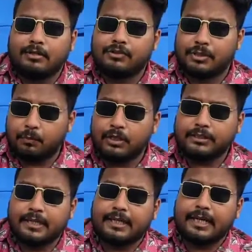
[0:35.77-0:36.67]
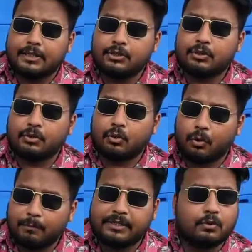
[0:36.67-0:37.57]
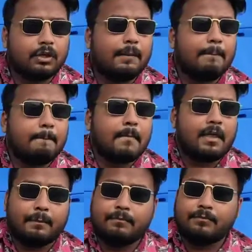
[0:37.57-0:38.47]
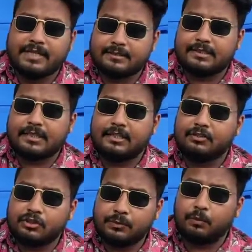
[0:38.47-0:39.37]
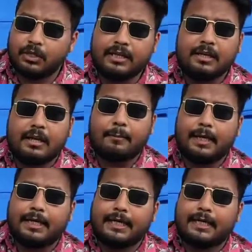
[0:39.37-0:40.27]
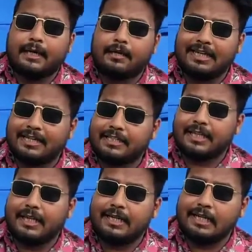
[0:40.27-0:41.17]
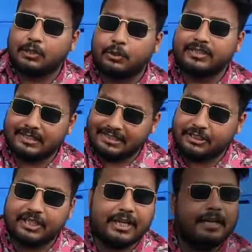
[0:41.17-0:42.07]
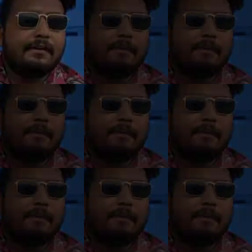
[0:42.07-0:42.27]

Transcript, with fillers: ট্রিপলিতে গ্র্যাজুয়েশন কমপ্লিট করলাম বিএসসি ইন ট্রিপলি মানে ইলেকট্রিক্যাল অ্যান্ড ইলেকট্রনিক্স ইঞ্জিনিয়ারিং